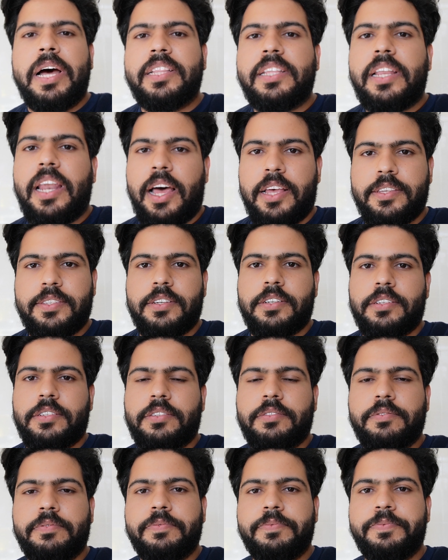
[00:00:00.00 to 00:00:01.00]
بعد العصر
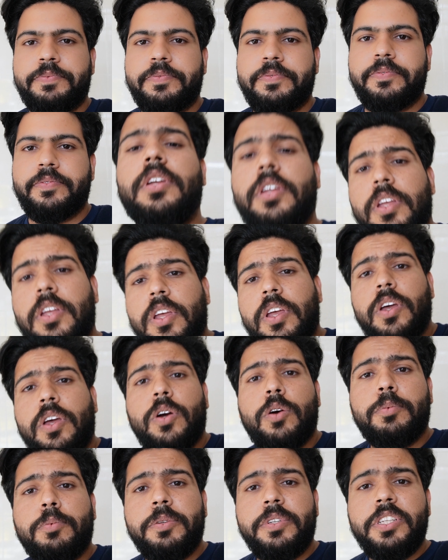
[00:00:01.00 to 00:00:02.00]

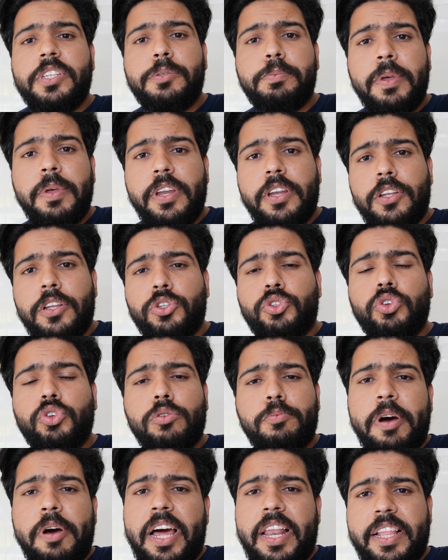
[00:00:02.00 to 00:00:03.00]
وبالنسبه
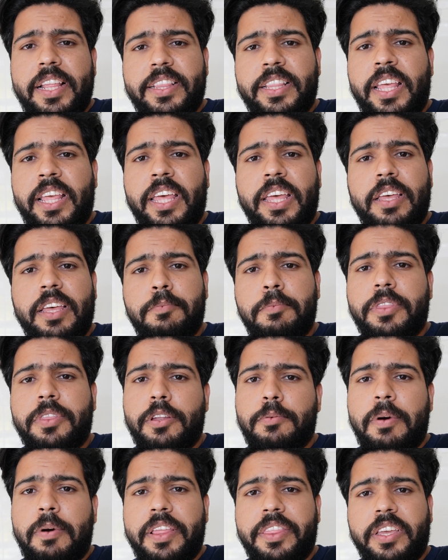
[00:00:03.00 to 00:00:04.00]
للاجور مالتنا
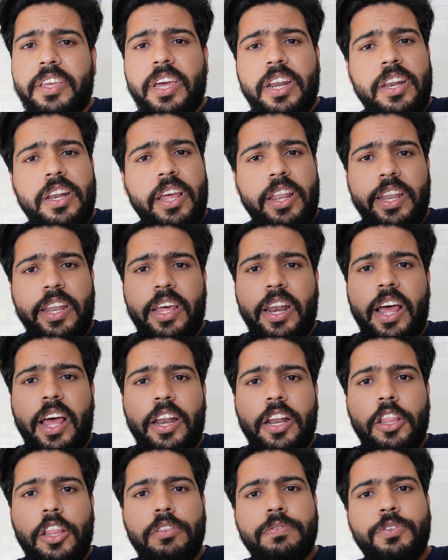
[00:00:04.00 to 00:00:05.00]
مثل ما ذكرنا احنا
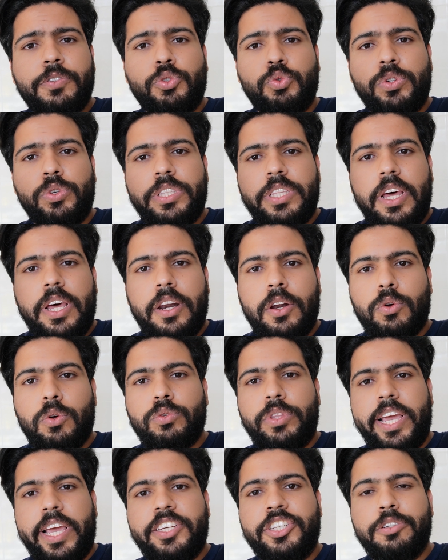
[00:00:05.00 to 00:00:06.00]
راح ننظف تويتر
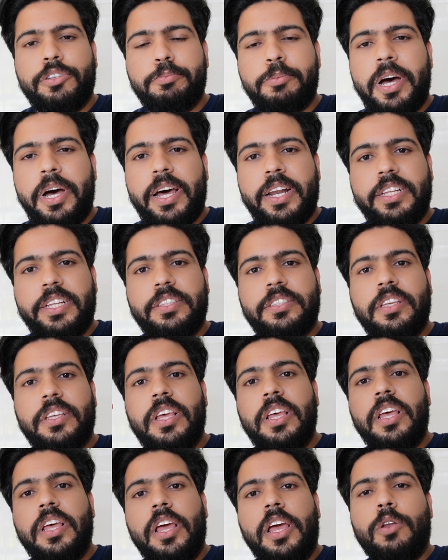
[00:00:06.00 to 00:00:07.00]
ودكشن بارد
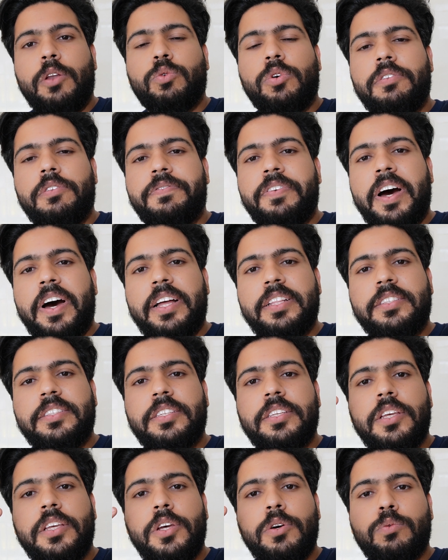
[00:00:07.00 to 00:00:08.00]
الولفات
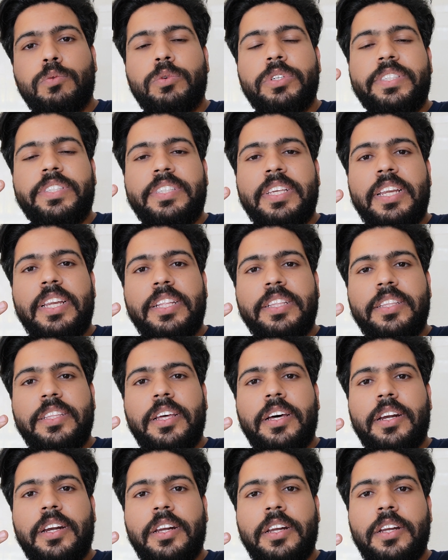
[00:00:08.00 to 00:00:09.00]

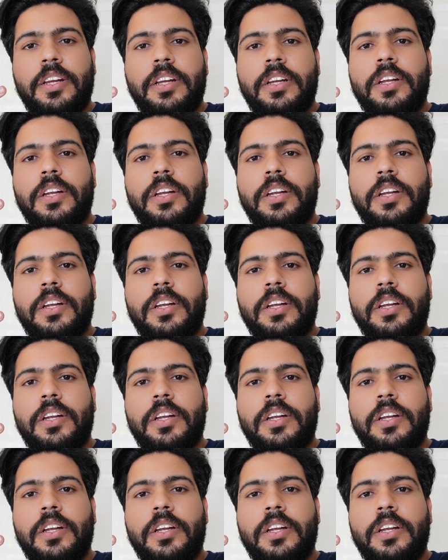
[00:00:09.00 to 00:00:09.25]
والسلندر